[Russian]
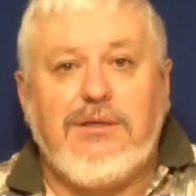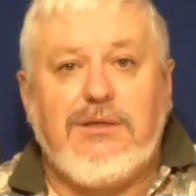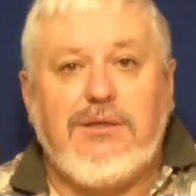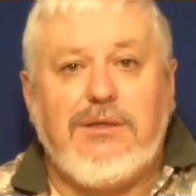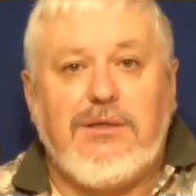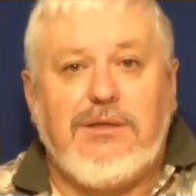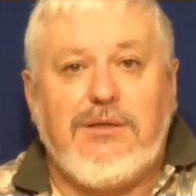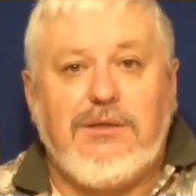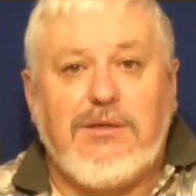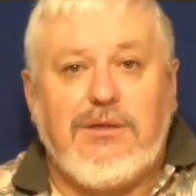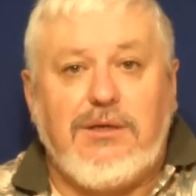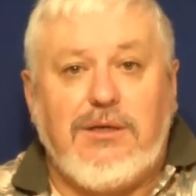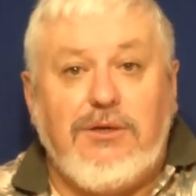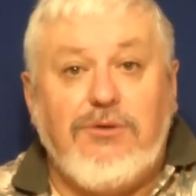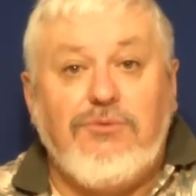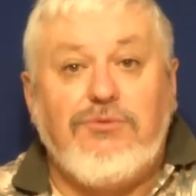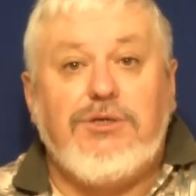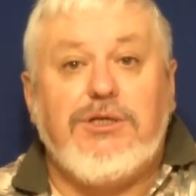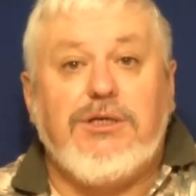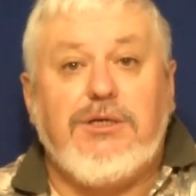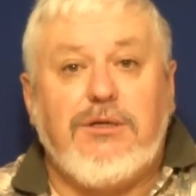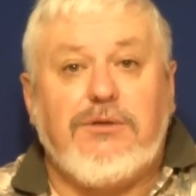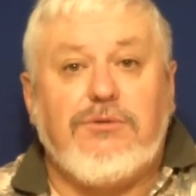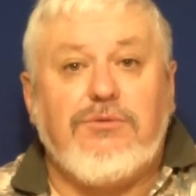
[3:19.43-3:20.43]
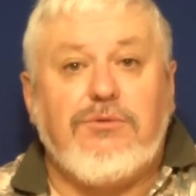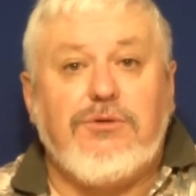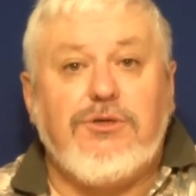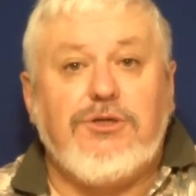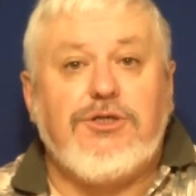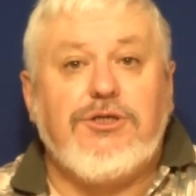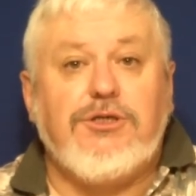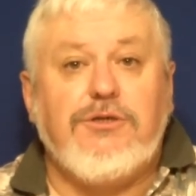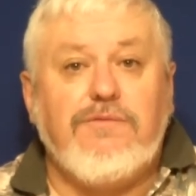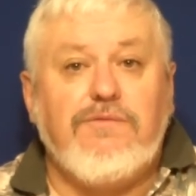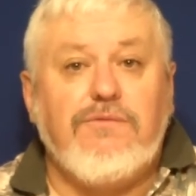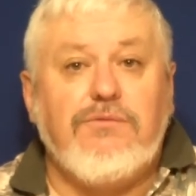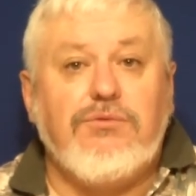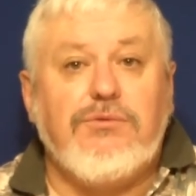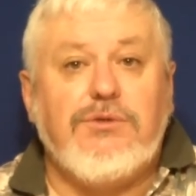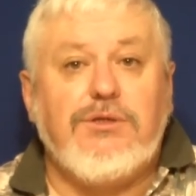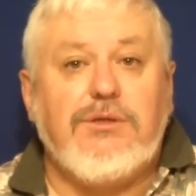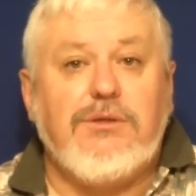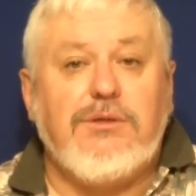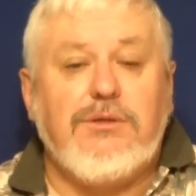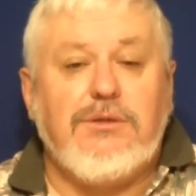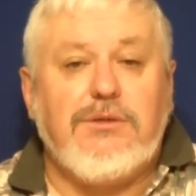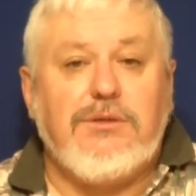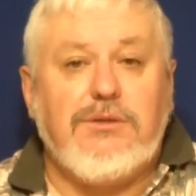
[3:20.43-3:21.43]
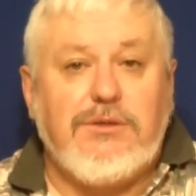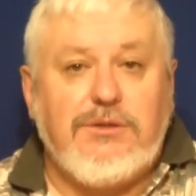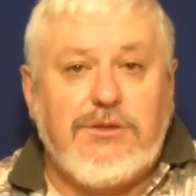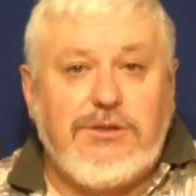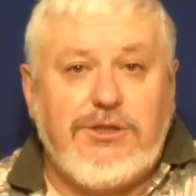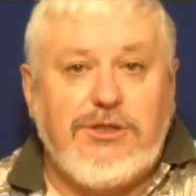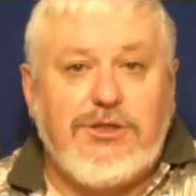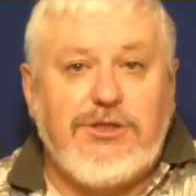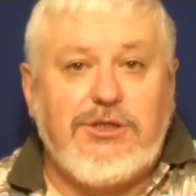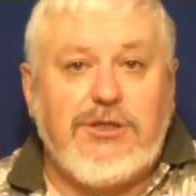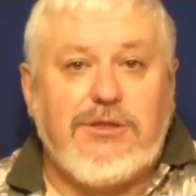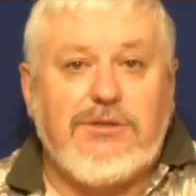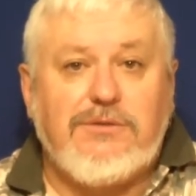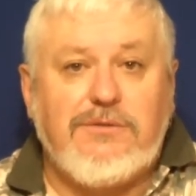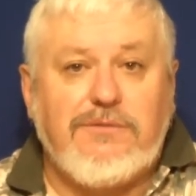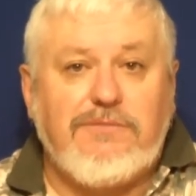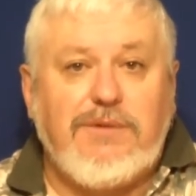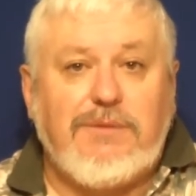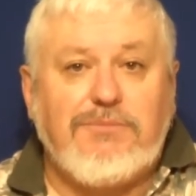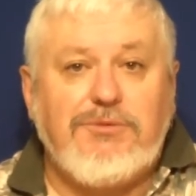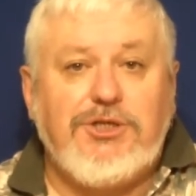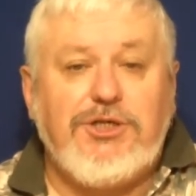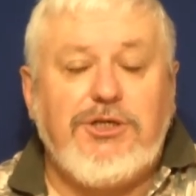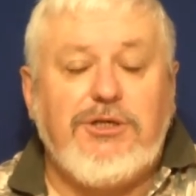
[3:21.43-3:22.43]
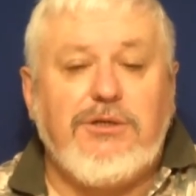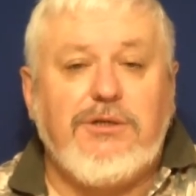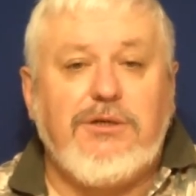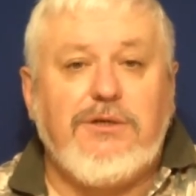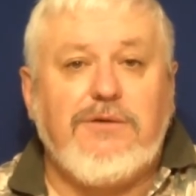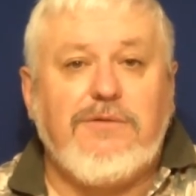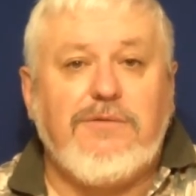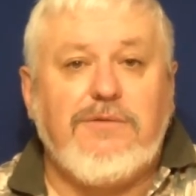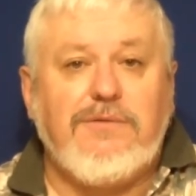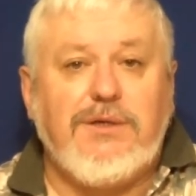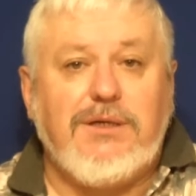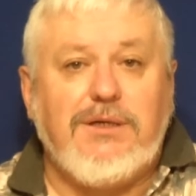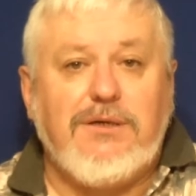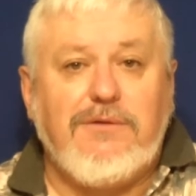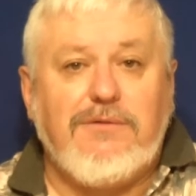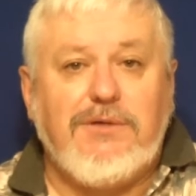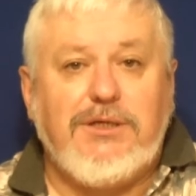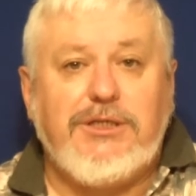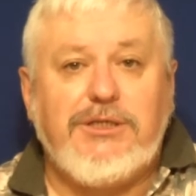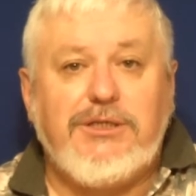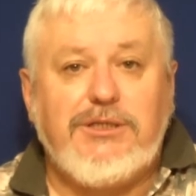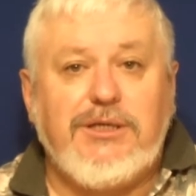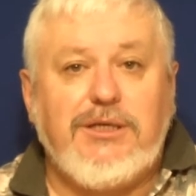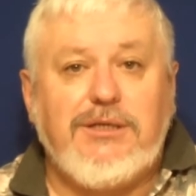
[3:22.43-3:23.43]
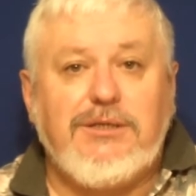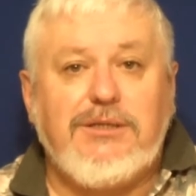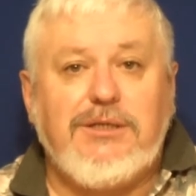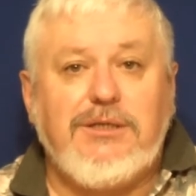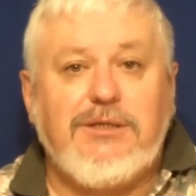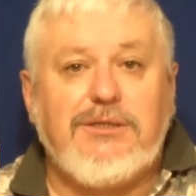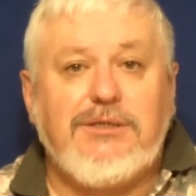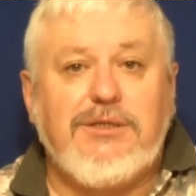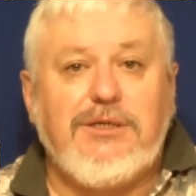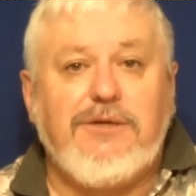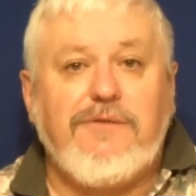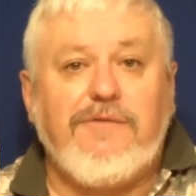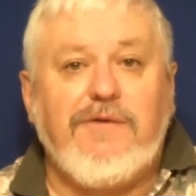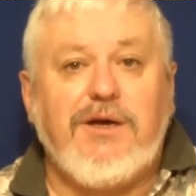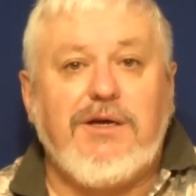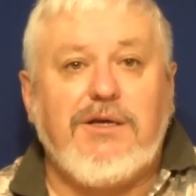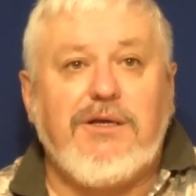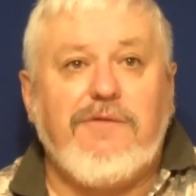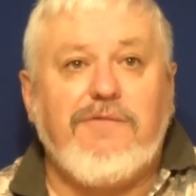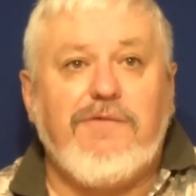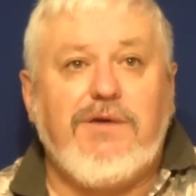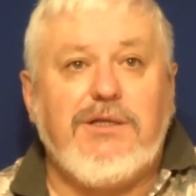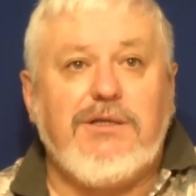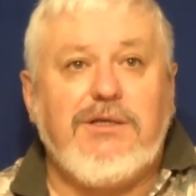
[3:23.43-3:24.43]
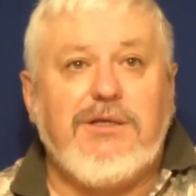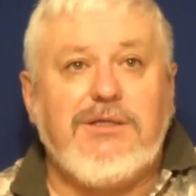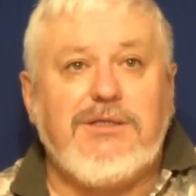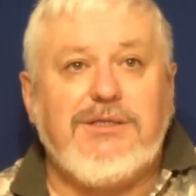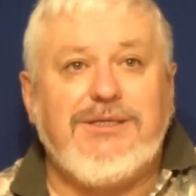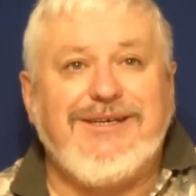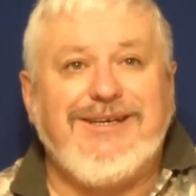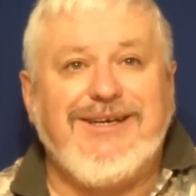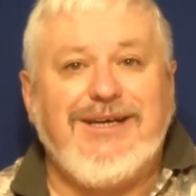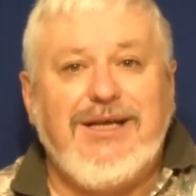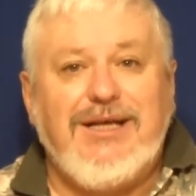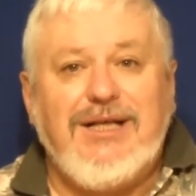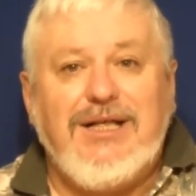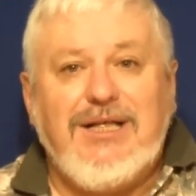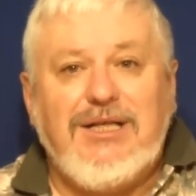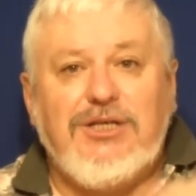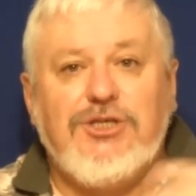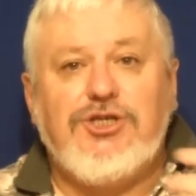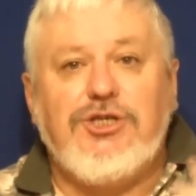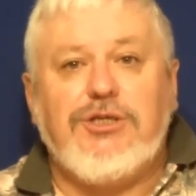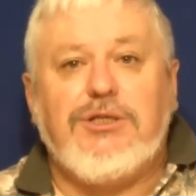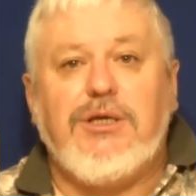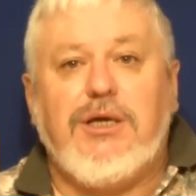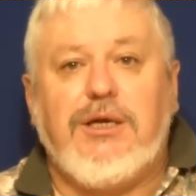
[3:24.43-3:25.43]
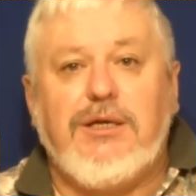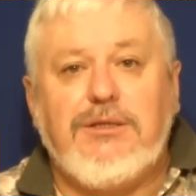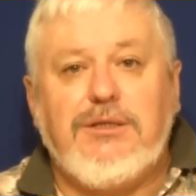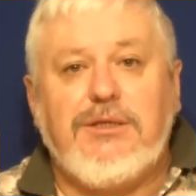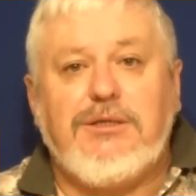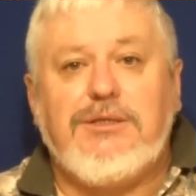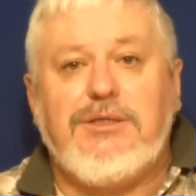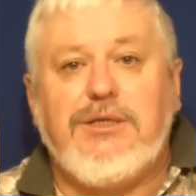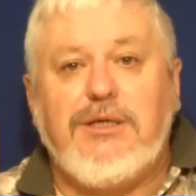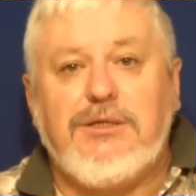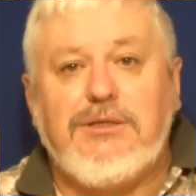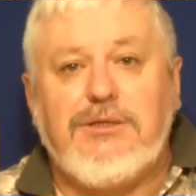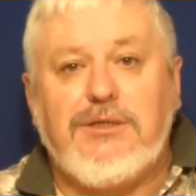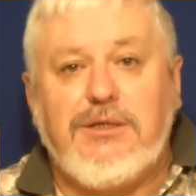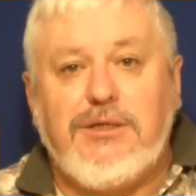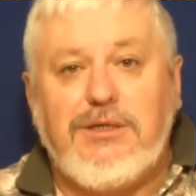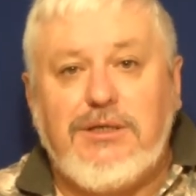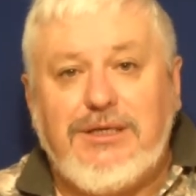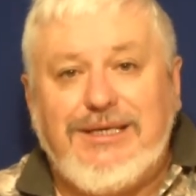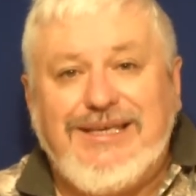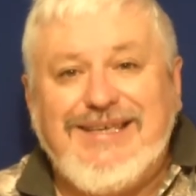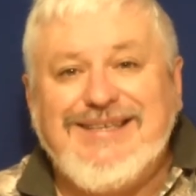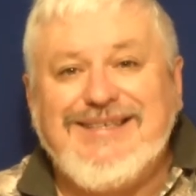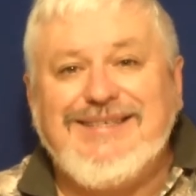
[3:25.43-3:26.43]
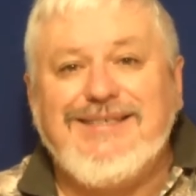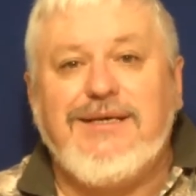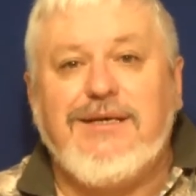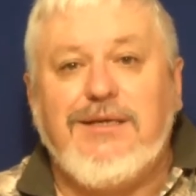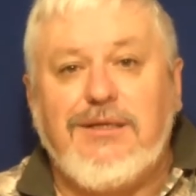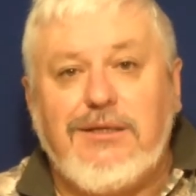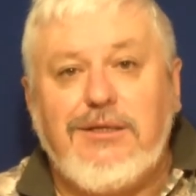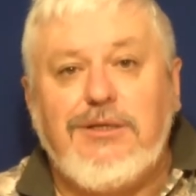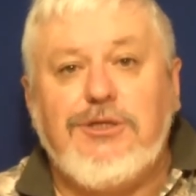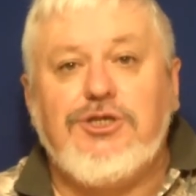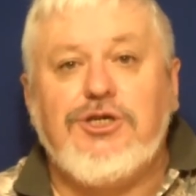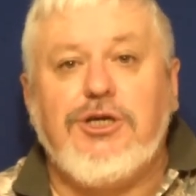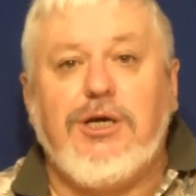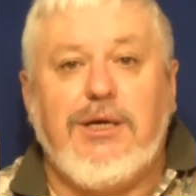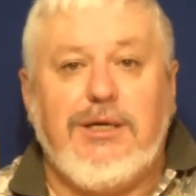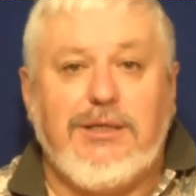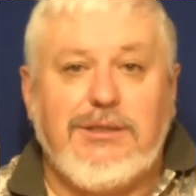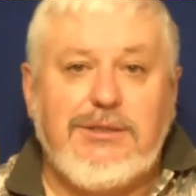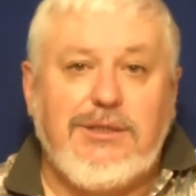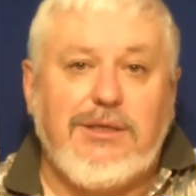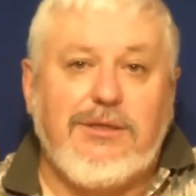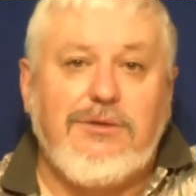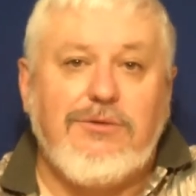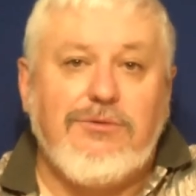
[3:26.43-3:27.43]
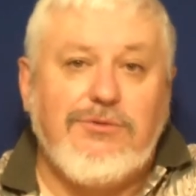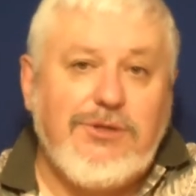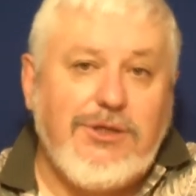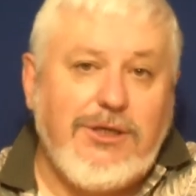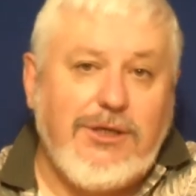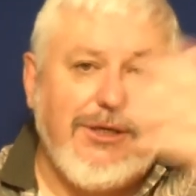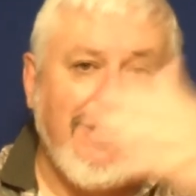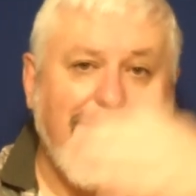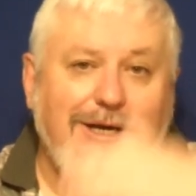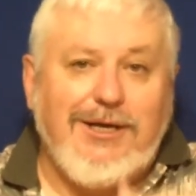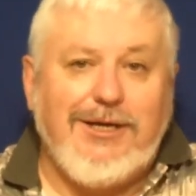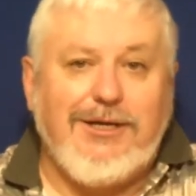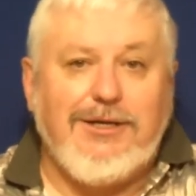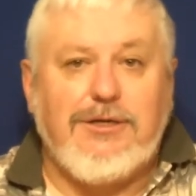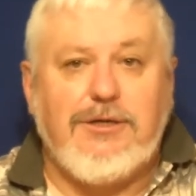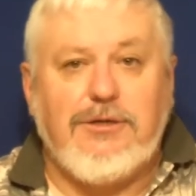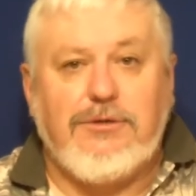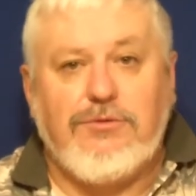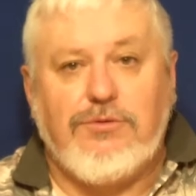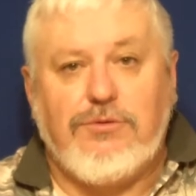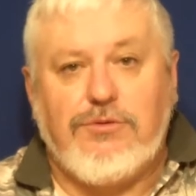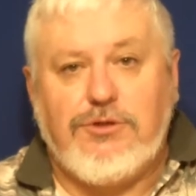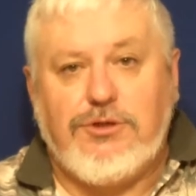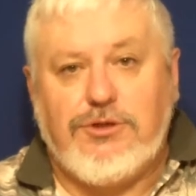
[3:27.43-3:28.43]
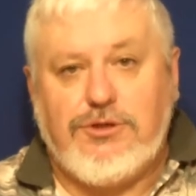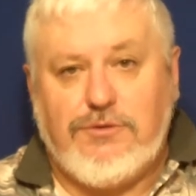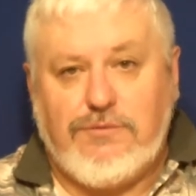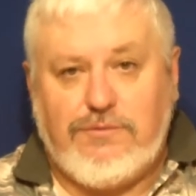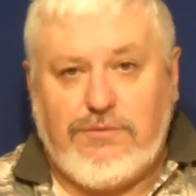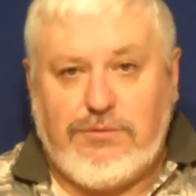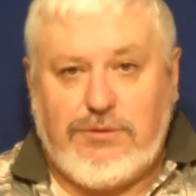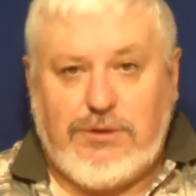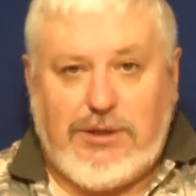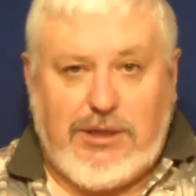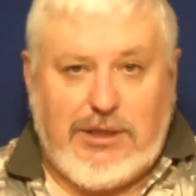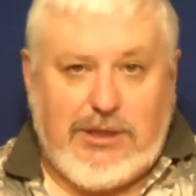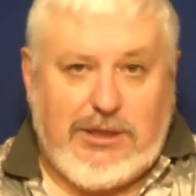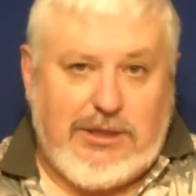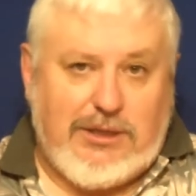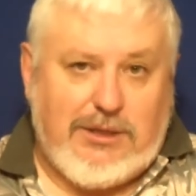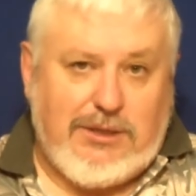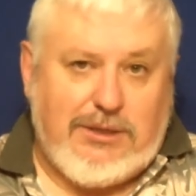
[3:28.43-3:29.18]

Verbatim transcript: Э, люди, которые живут э, сейчас в общинах, э, в христианских церквях евангельских, читая этот текст, их язык отличается от людей, которые живут